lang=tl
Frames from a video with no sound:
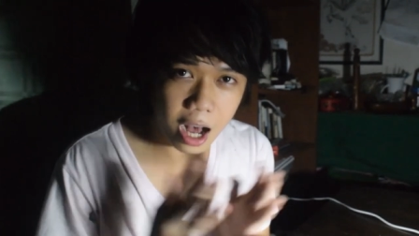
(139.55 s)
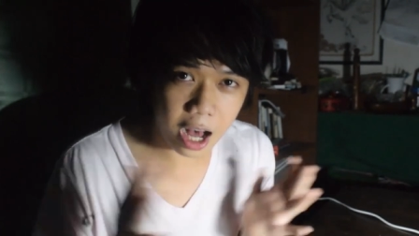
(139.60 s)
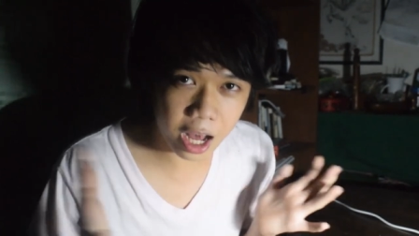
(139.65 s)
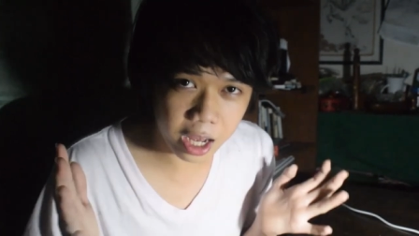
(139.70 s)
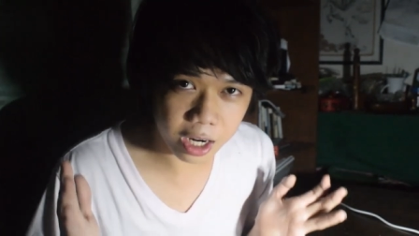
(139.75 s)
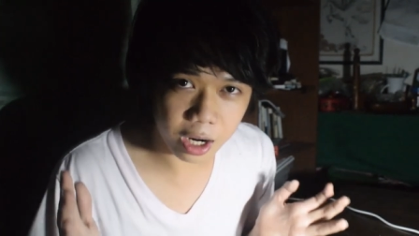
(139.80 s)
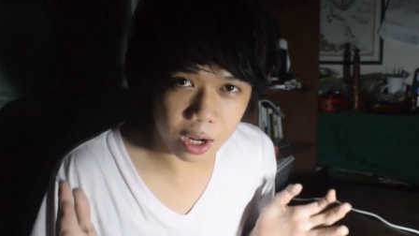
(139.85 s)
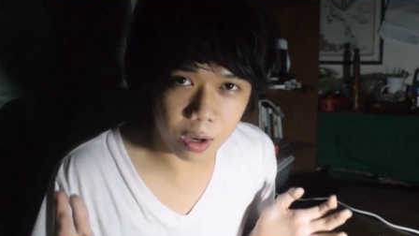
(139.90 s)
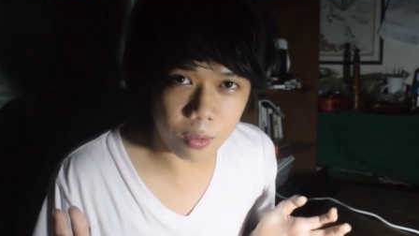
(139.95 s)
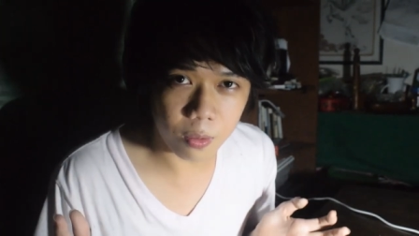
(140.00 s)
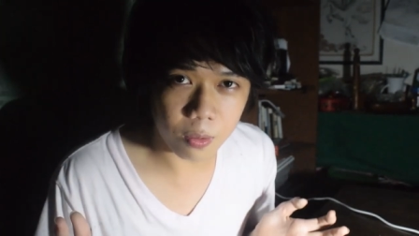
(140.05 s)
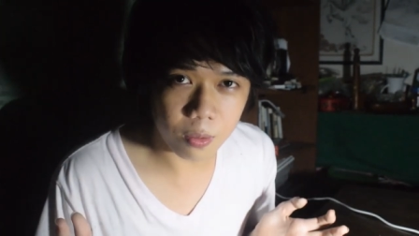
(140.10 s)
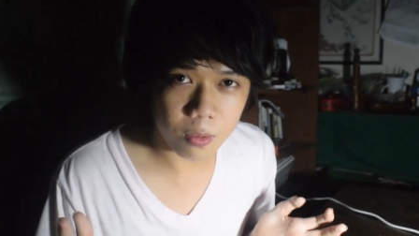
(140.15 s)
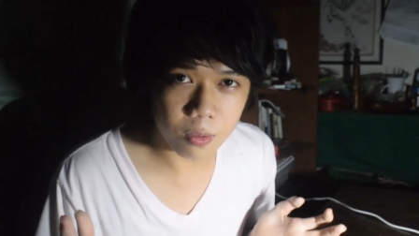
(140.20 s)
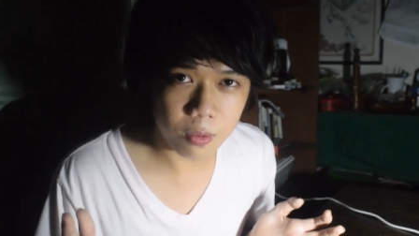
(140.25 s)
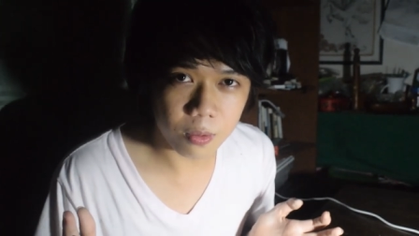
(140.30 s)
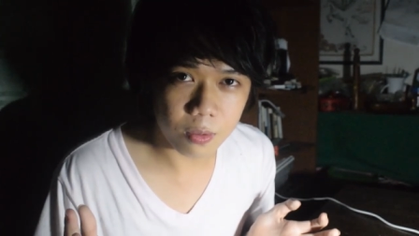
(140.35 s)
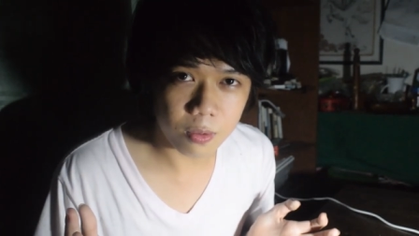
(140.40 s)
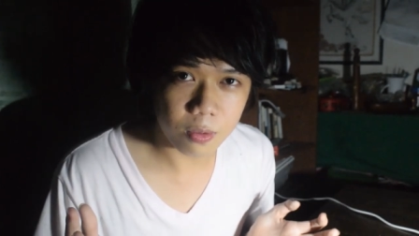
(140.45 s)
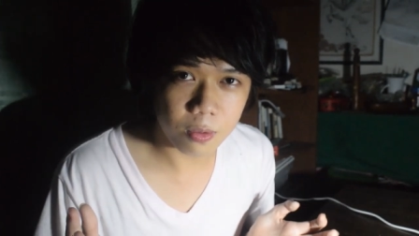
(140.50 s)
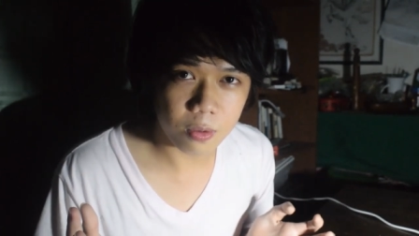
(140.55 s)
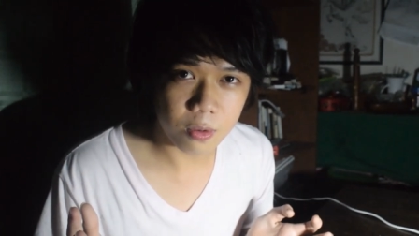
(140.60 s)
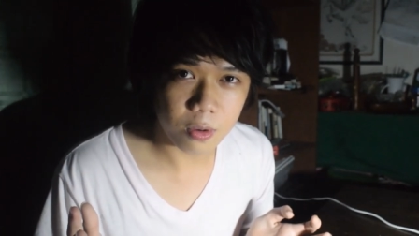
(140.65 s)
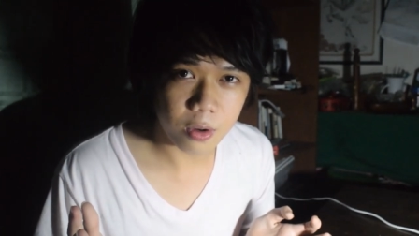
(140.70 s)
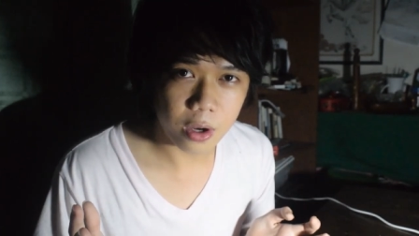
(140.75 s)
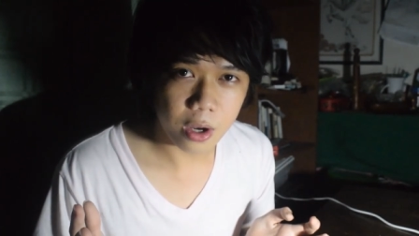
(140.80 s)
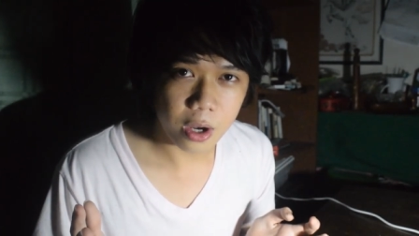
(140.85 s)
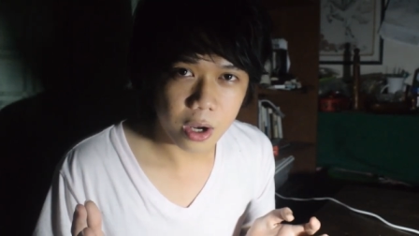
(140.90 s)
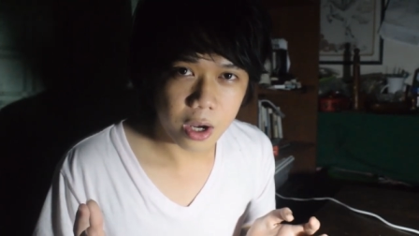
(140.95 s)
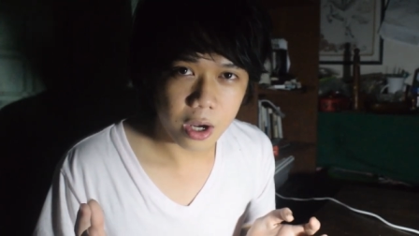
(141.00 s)
araw,
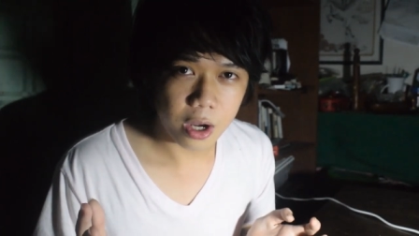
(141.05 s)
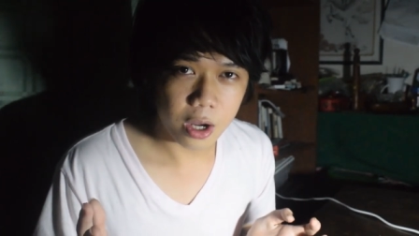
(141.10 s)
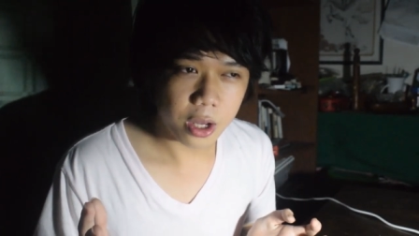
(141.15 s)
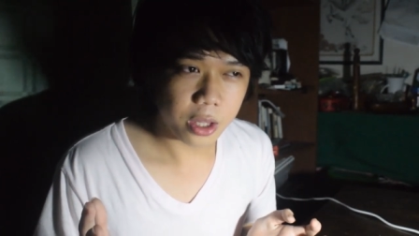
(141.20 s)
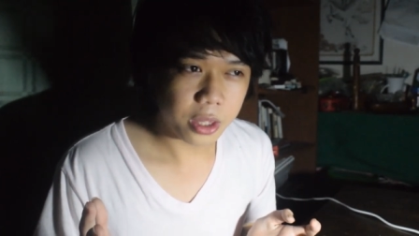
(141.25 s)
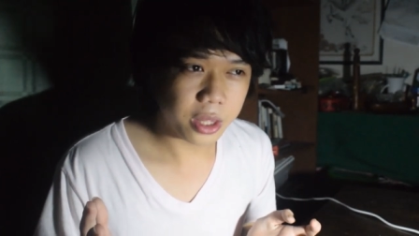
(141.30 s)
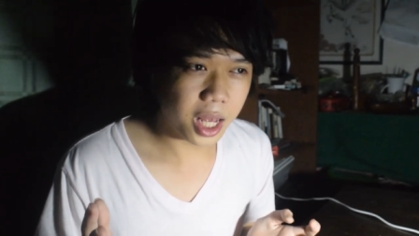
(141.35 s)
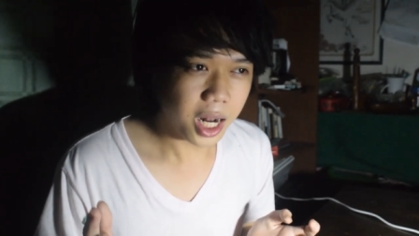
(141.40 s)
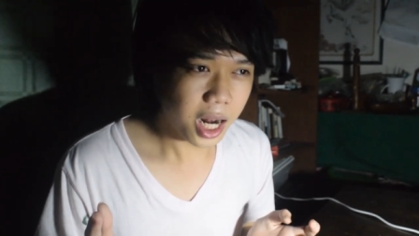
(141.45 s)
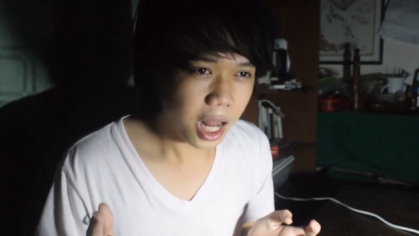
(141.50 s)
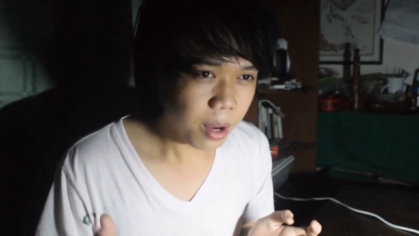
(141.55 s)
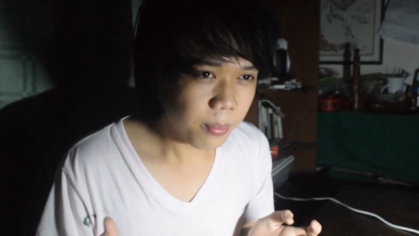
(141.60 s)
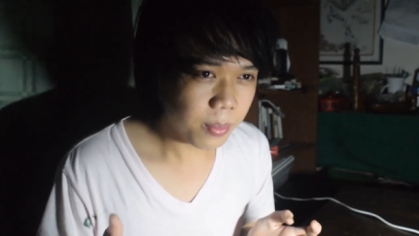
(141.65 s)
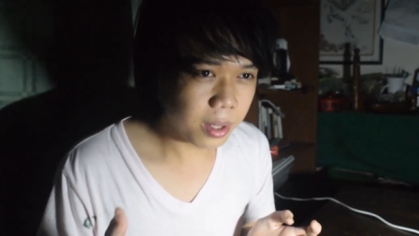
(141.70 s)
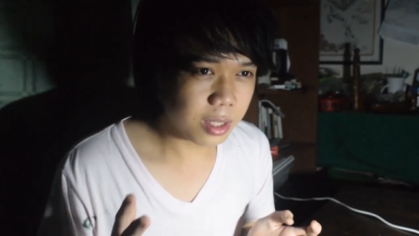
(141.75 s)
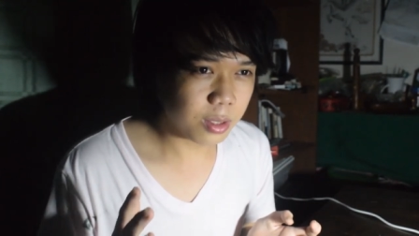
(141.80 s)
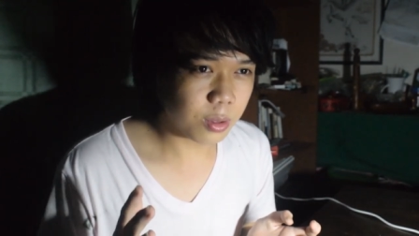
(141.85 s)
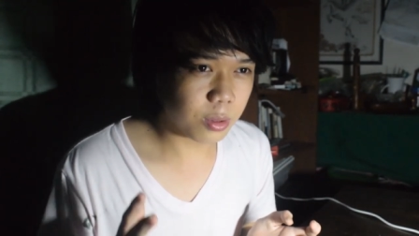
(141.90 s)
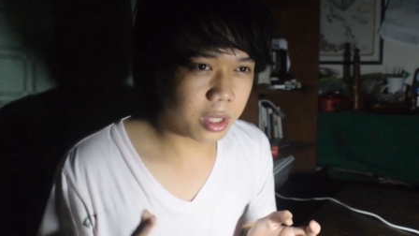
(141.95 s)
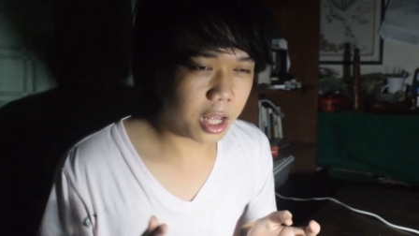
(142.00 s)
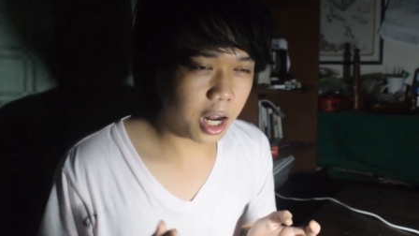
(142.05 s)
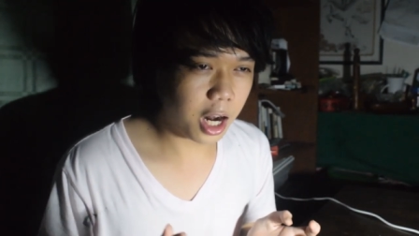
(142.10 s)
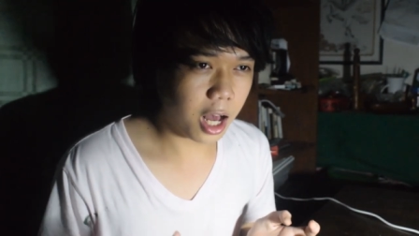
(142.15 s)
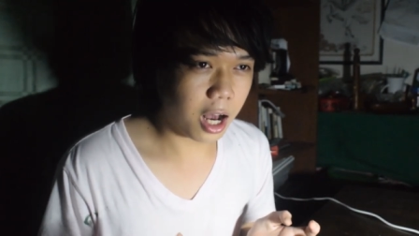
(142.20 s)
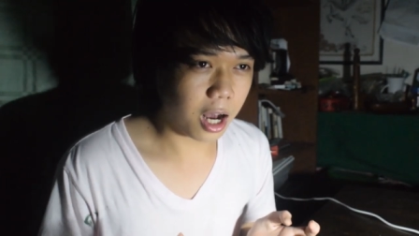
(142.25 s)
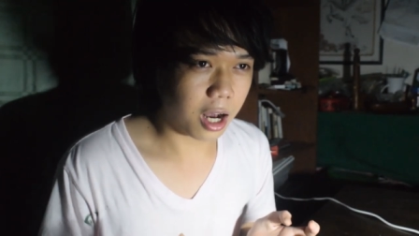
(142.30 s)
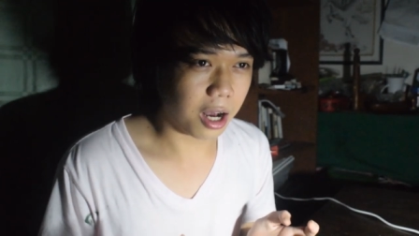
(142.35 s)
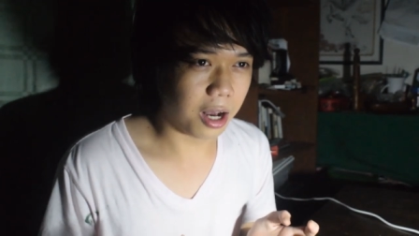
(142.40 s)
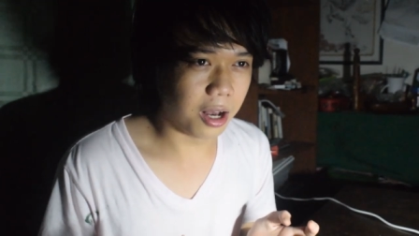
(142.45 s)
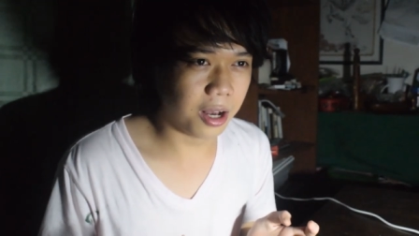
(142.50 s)
nalaman ko na lang,